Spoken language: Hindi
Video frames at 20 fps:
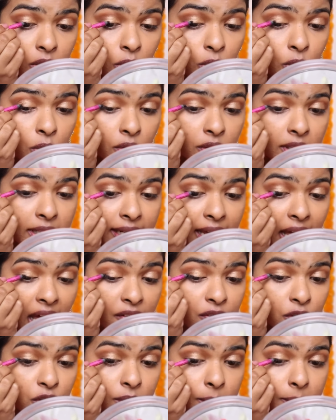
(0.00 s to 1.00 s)
यू डोंट रियली
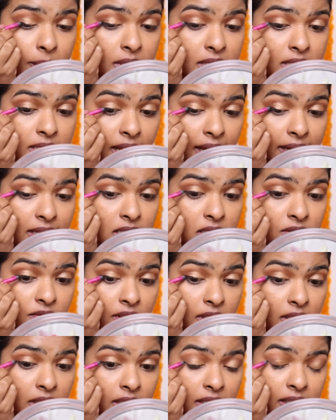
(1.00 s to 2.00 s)
हैव टू बी प्रिसाइज
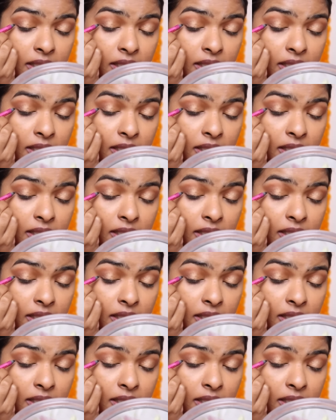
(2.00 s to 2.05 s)
विद